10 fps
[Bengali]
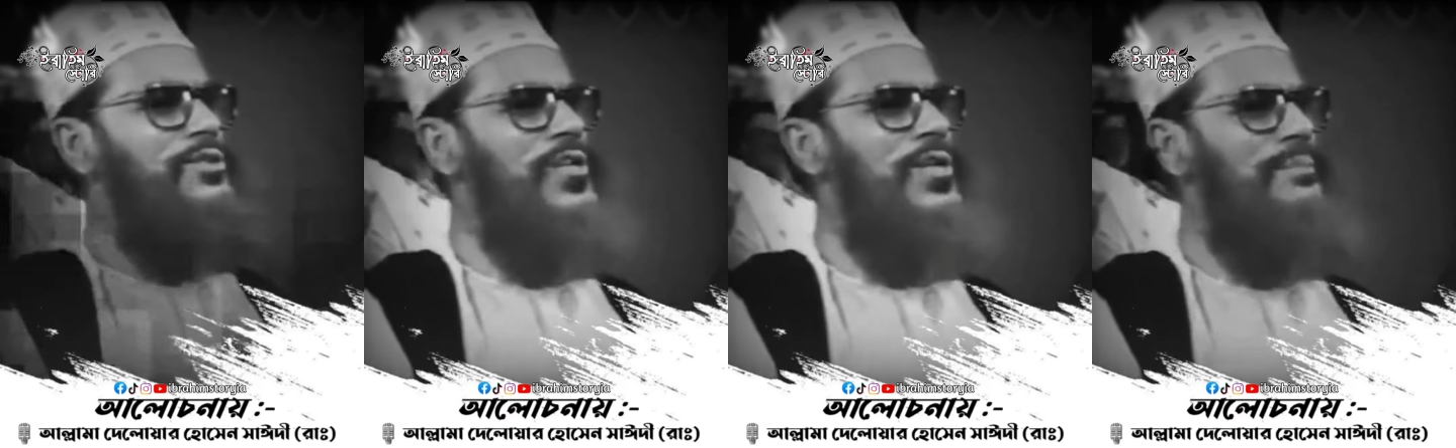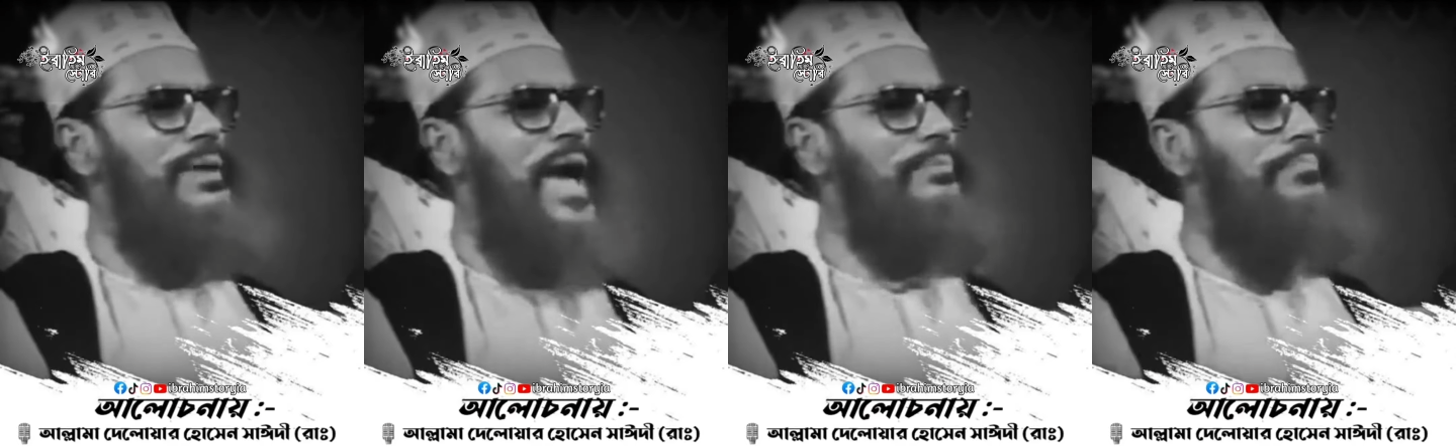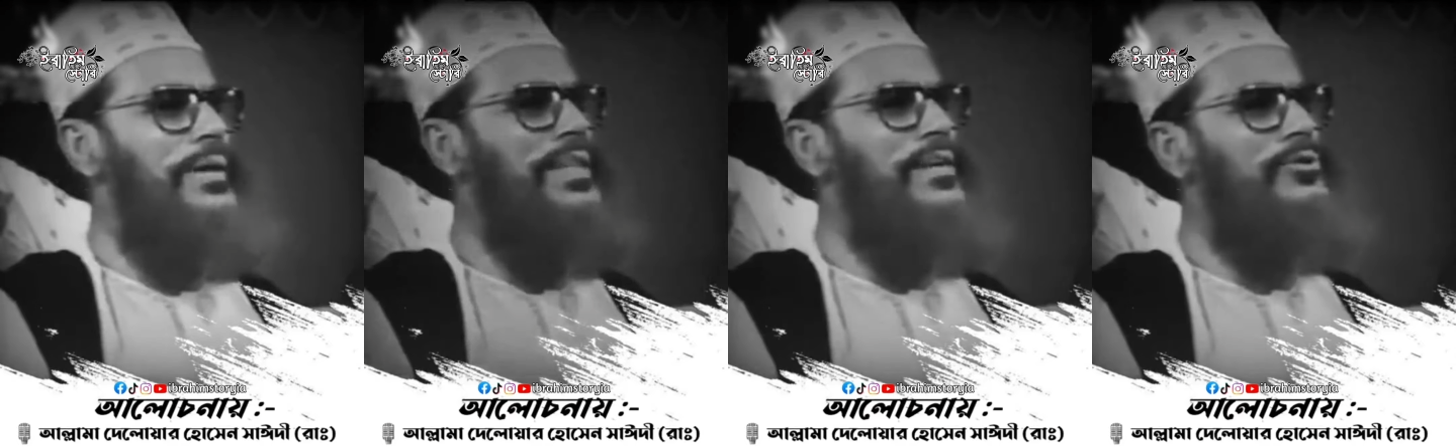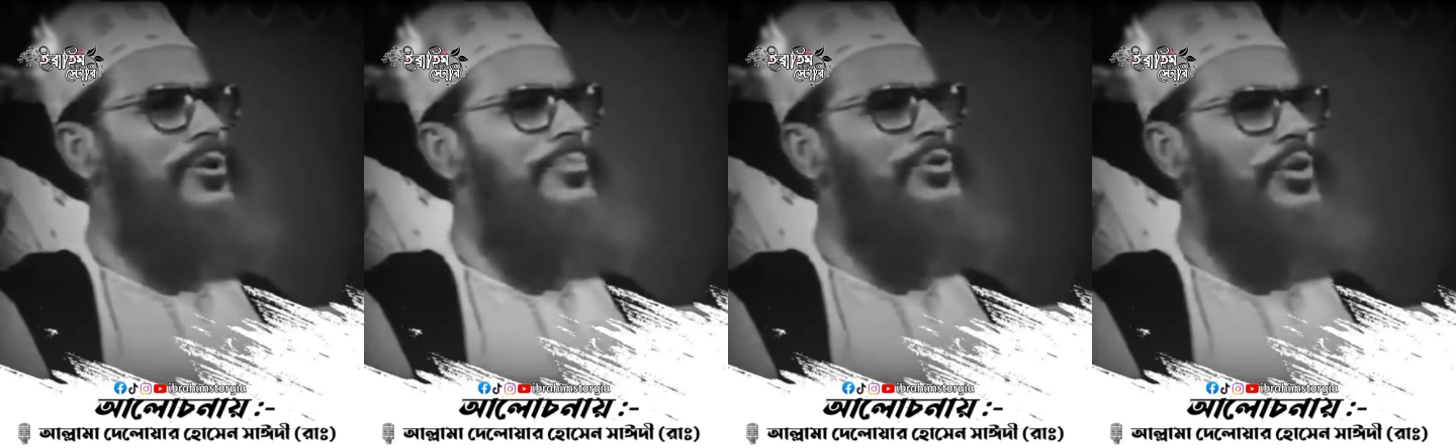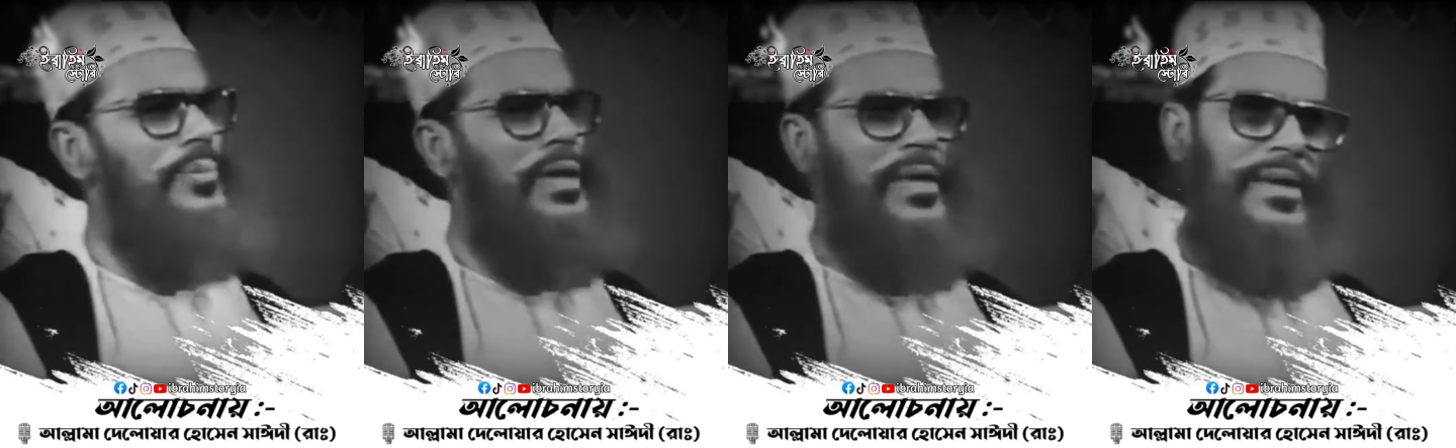সাল্লাম এক ব্যতিক্রম
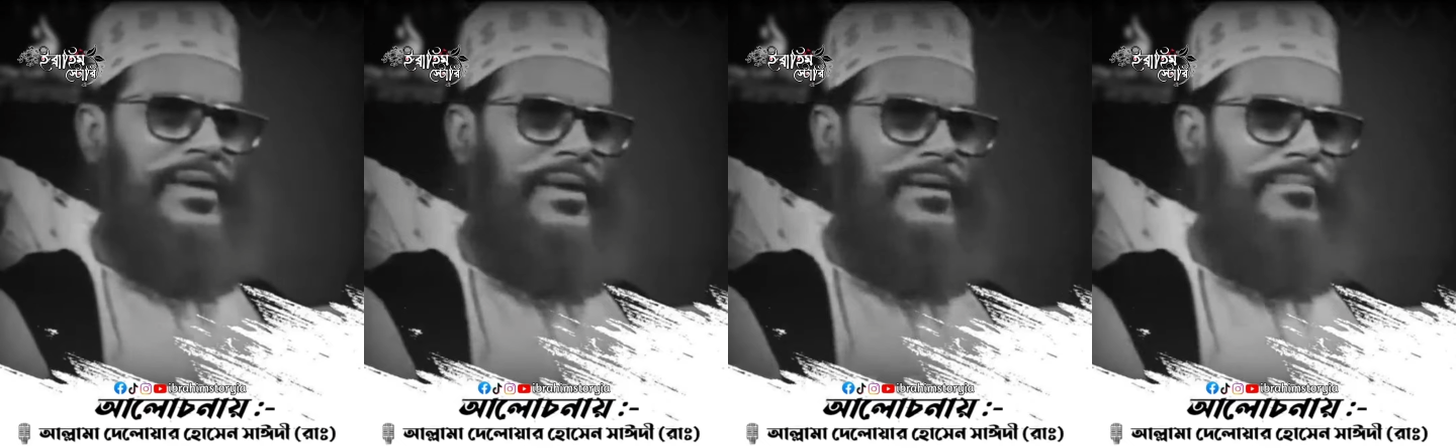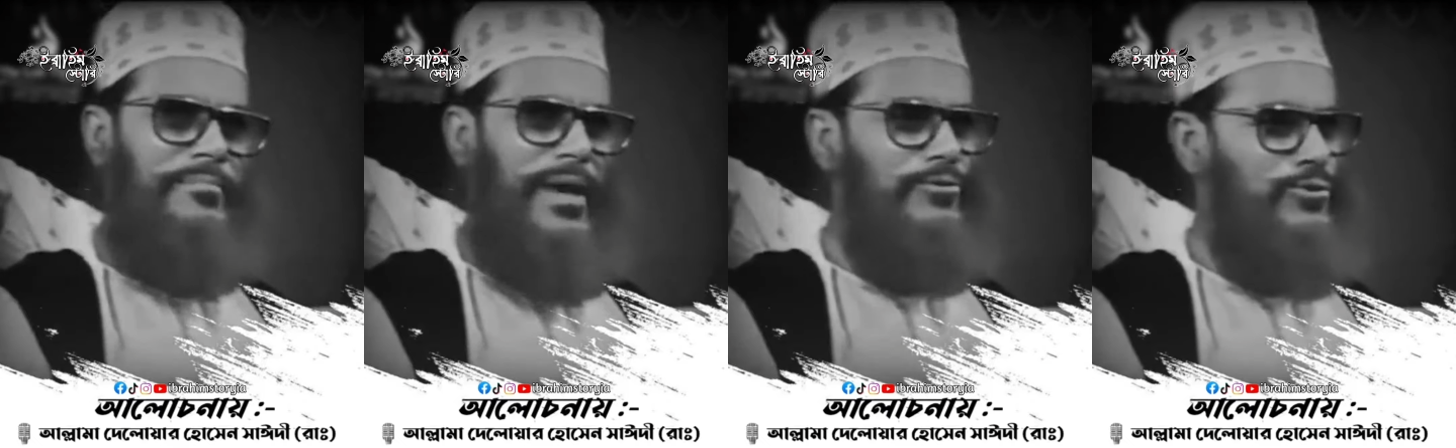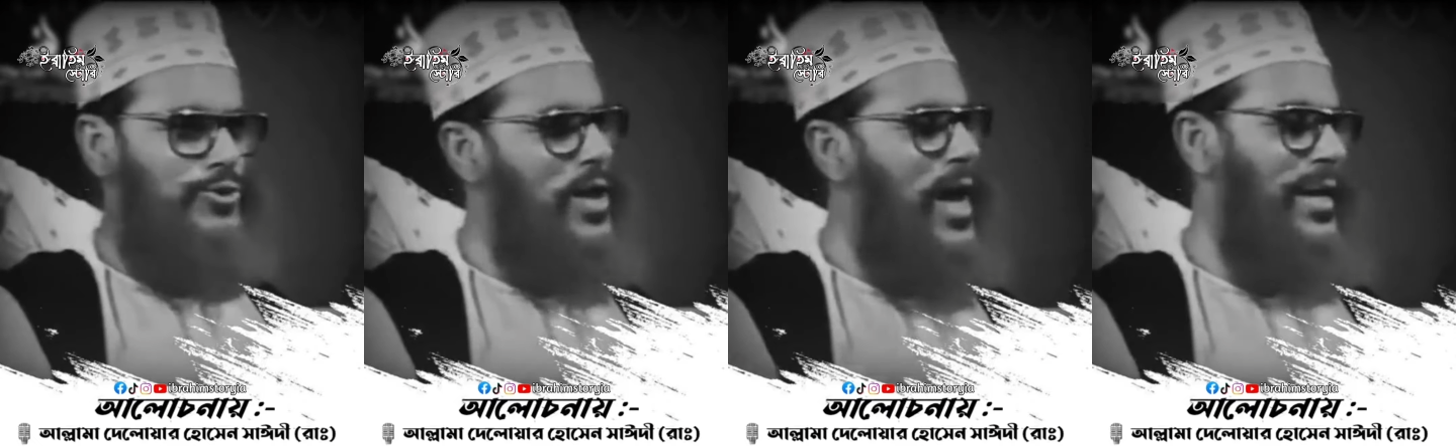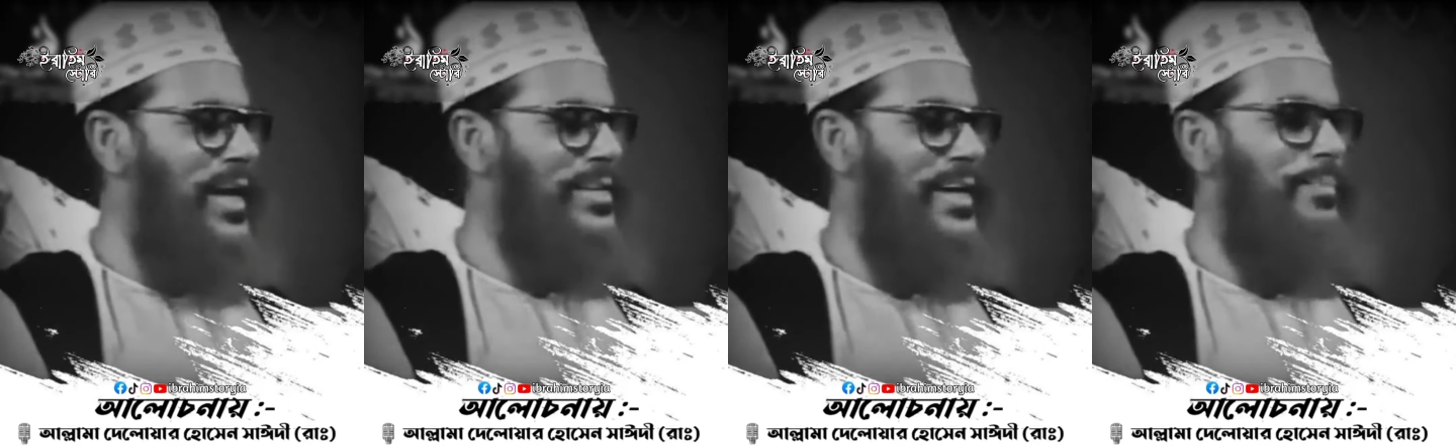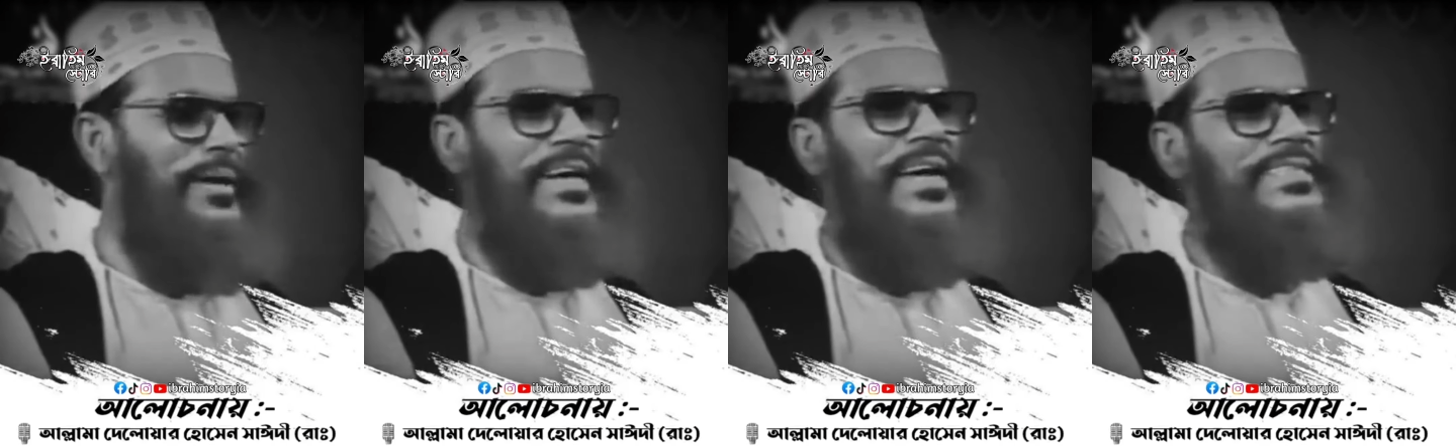ধর্মী মানুষ আল্লাহ তাকে
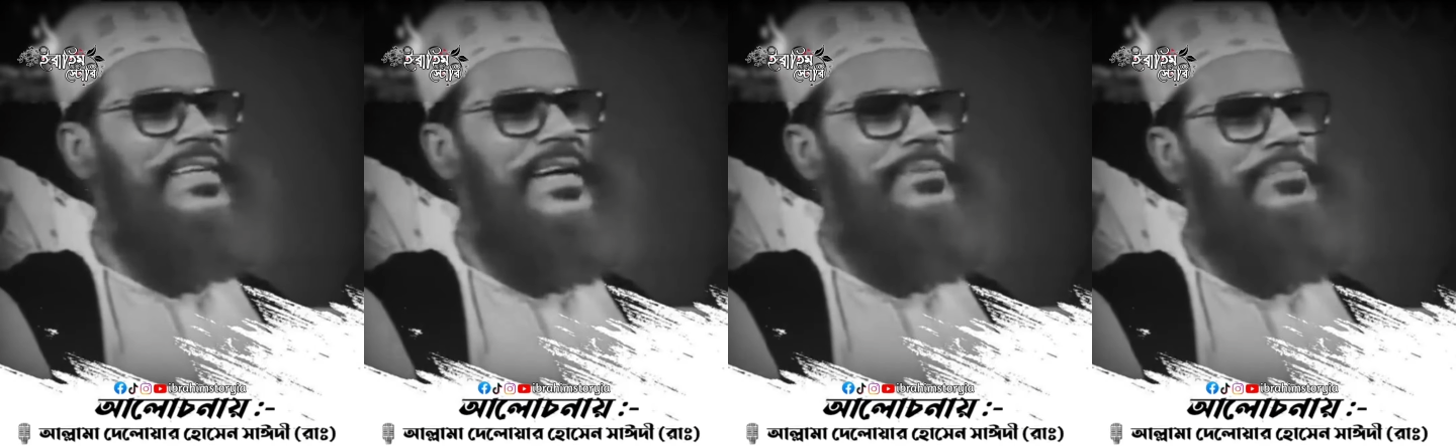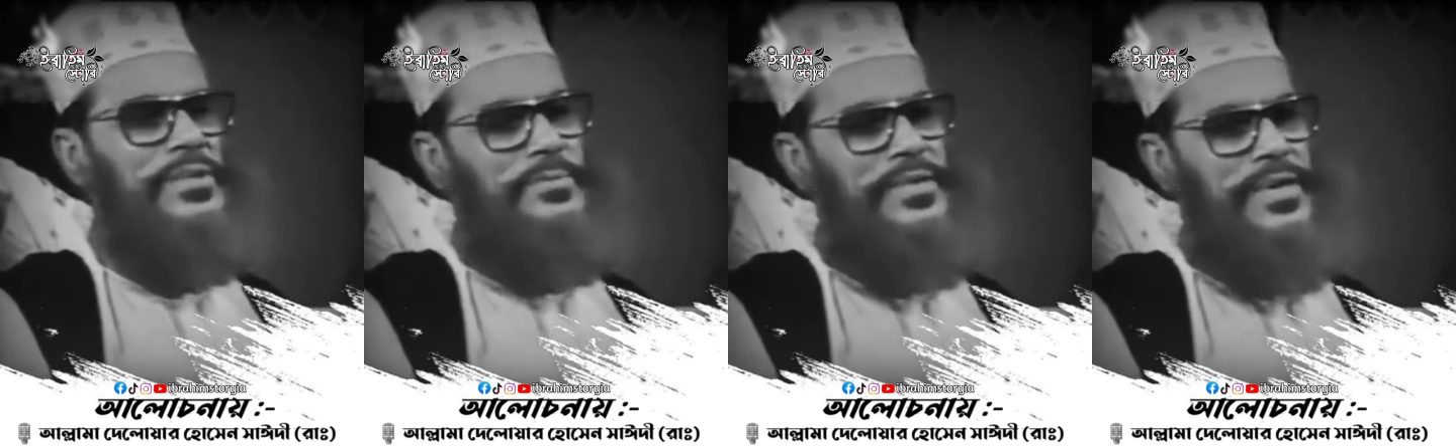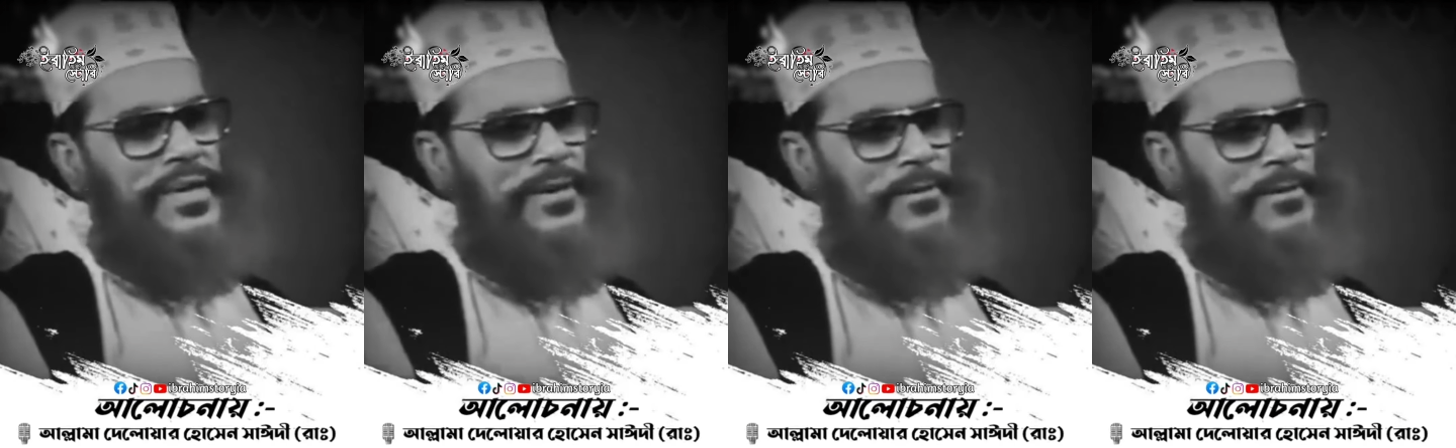পাঠাইছিলেন পৃথিবীতে